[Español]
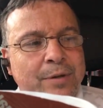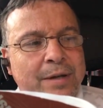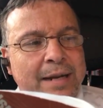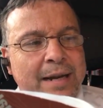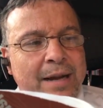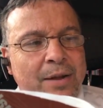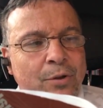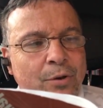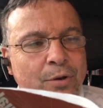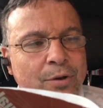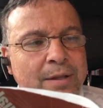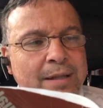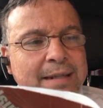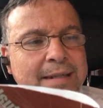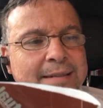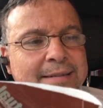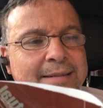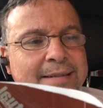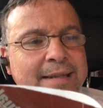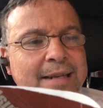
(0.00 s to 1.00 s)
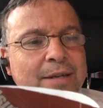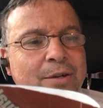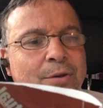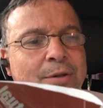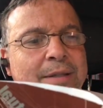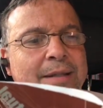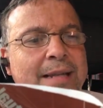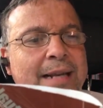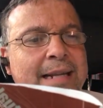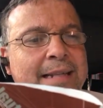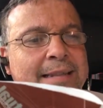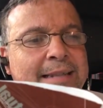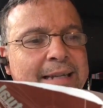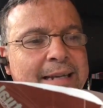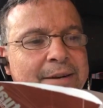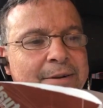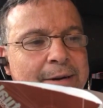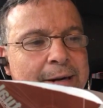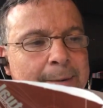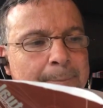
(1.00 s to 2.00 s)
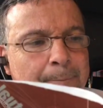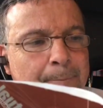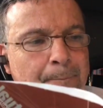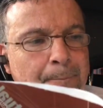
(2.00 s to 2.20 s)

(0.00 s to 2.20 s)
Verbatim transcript: Creador del cielo y de la tierra,